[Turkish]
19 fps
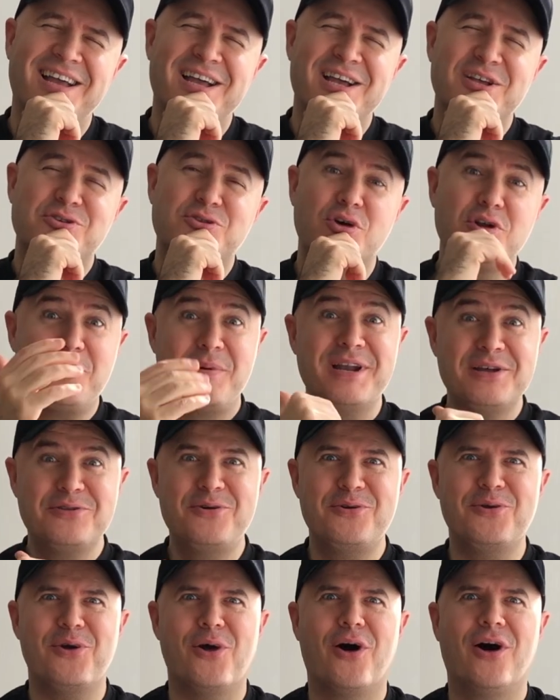Sonra bana
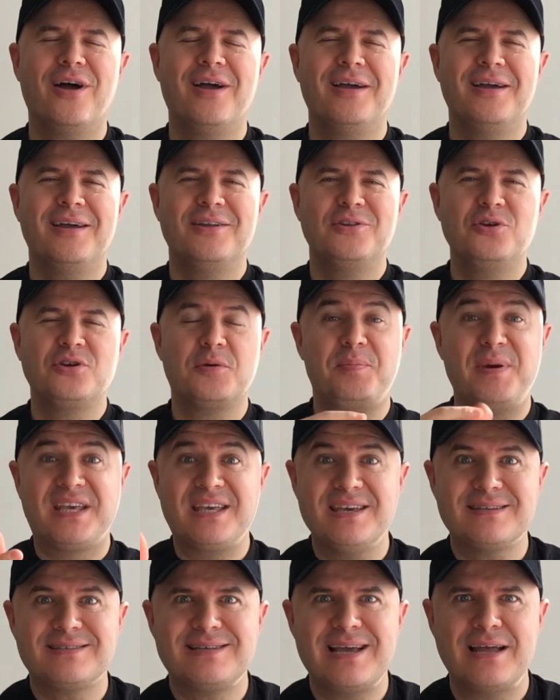dönüyor. Diyor ki peki
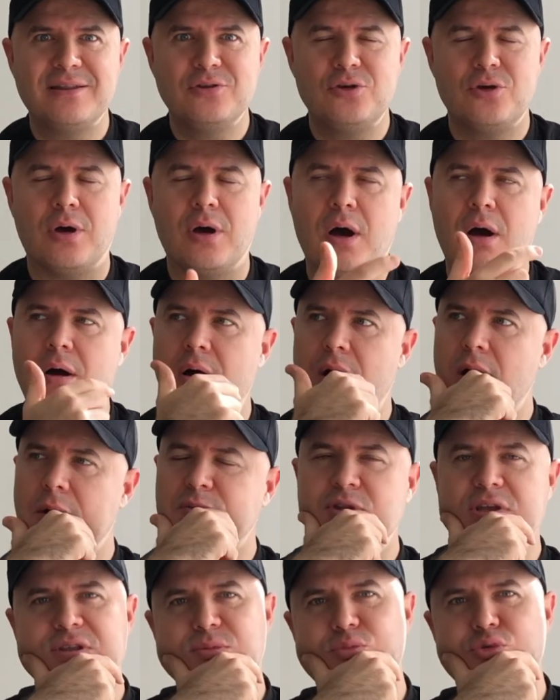ya sen diyor. Aa bu
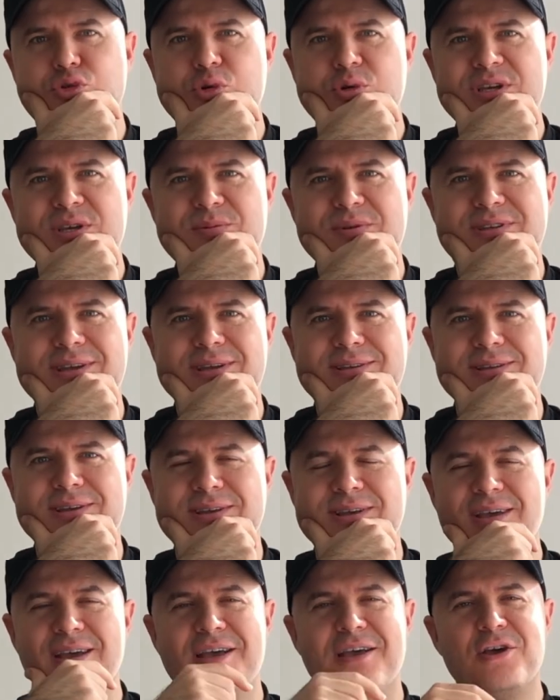dedim bu çok iyi bir teknik.
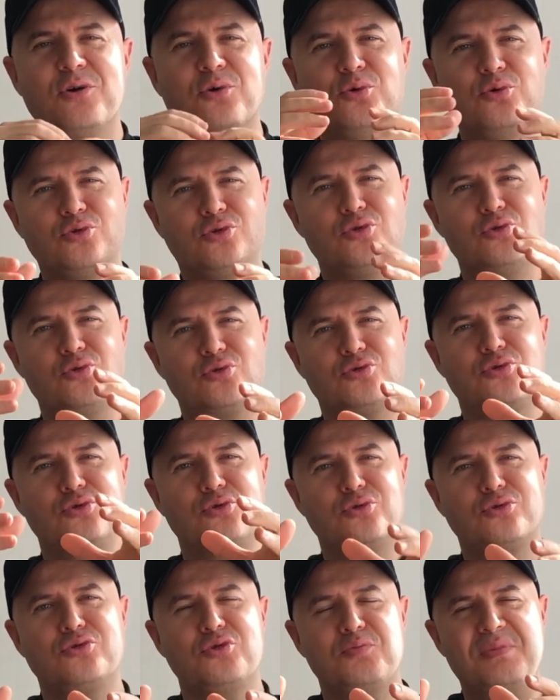Uzun uzun
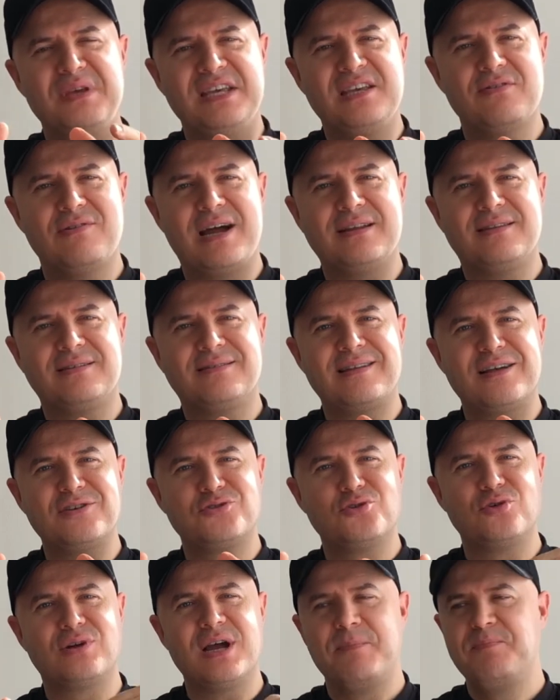uzun bilgi verdikten
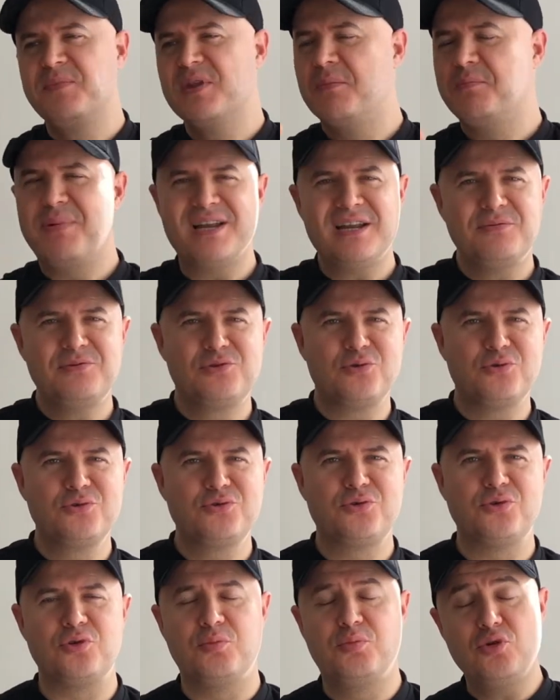sonra bana bir soru
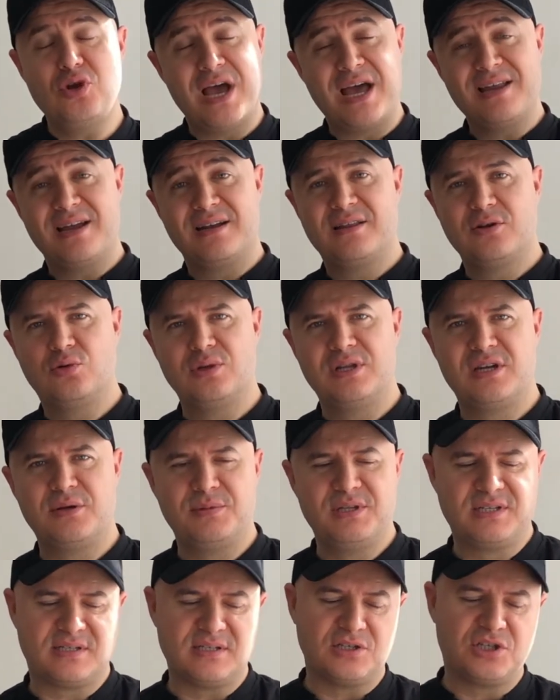soruyor. Bunu her yerde
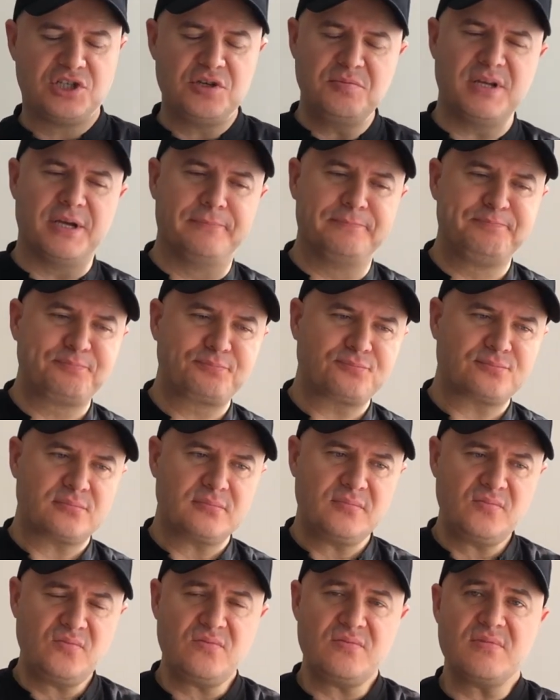kullanabilirsiniz. Şimdi
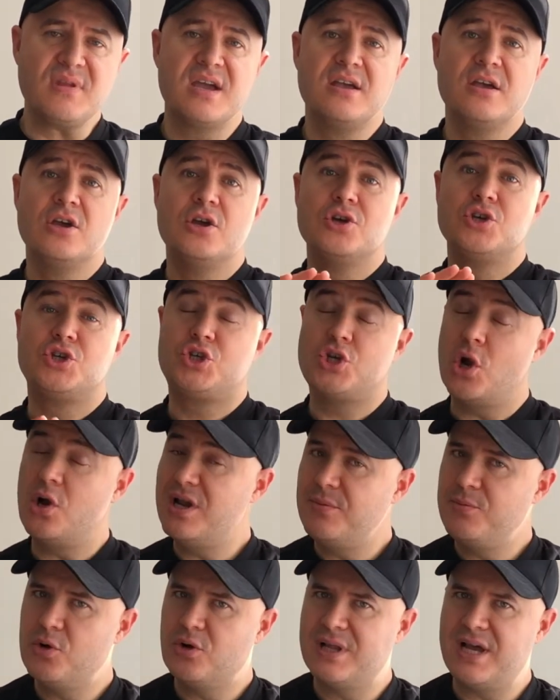
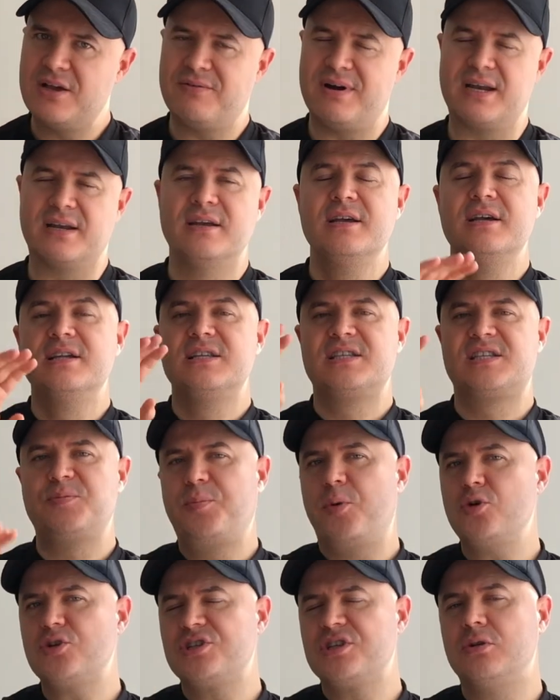şöyle bir olay var.
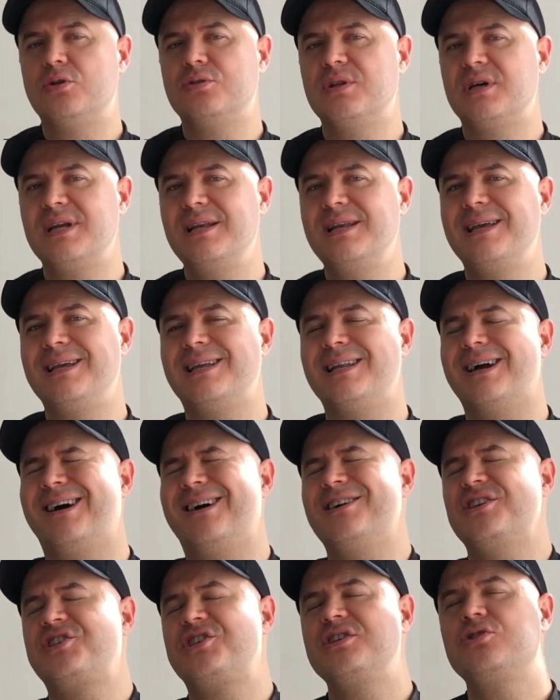Spor salonları ile ilgili
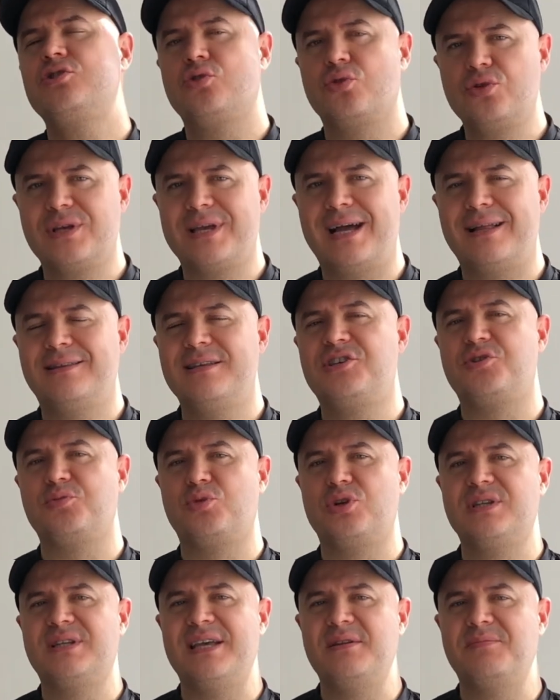aşırı soru geldiği için
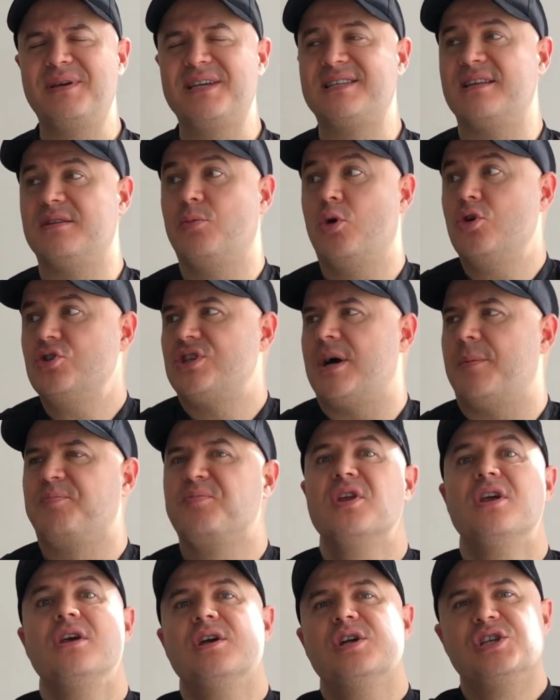buna değinmek istedim. Hocam
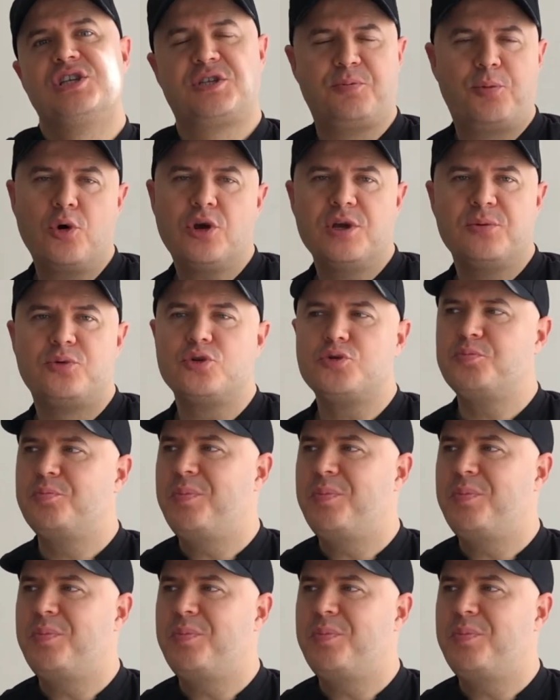spor yapıyoruz,